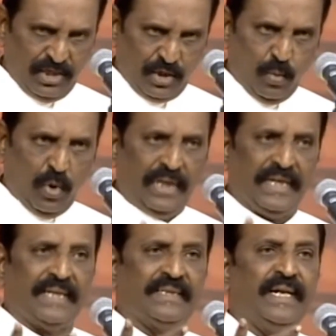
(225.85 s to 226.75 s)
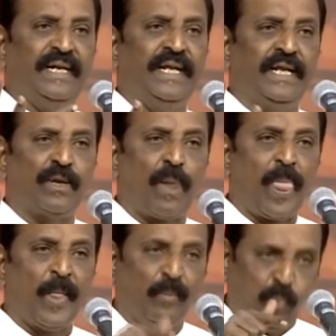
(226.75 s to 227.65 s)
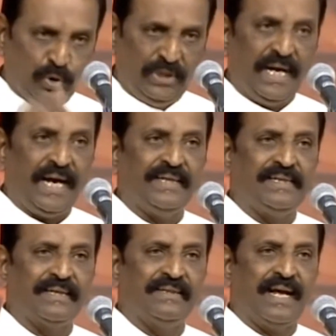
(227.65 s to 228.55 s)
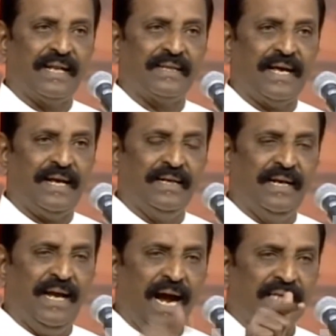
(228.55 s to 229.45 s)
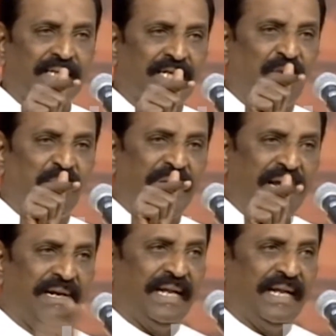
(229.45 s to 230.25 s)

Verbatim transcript: இன்று ஓடுகிற தண்ணீர் புதிதாக இருந்தால்தான் அதற்கு பெயர்